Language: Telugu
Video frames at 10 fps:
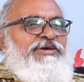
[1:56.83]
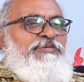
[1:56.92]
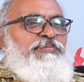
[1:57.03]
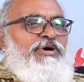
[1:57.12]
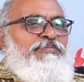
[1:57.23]
ఈ
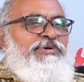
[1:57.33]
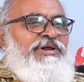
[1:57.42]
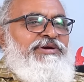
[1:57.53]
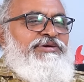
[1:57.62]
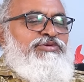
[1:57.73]

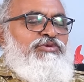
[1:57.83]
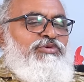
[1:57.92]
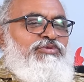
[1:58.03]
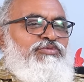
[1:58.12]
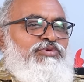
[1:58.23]
పాపులారిటీతో
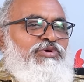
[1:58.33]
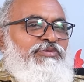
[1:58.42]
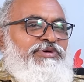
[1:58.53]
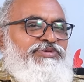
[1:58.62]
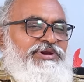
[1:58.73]
ఊళ్ళో
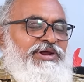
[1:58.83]
వేసే